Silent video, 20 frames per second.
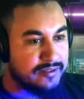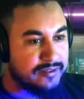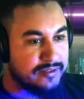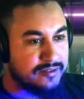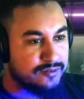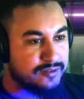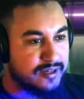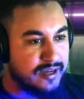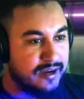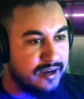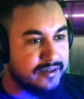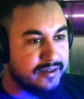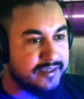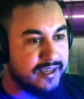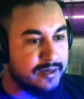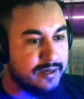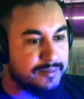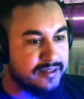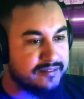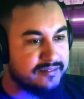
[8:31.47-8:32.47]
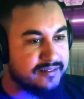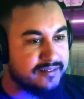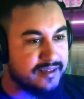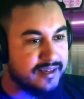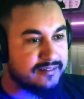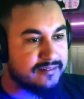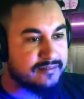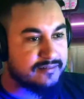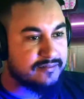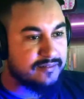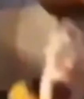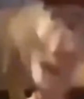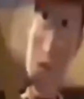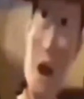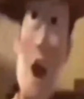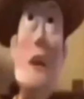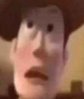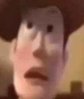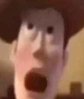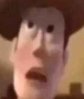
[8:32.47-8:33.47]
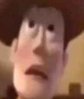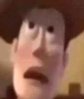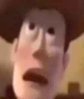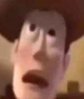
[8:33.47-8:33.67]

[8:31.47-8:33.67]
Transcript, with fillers: entro no carro aqui, rapaziada. Vai vendo.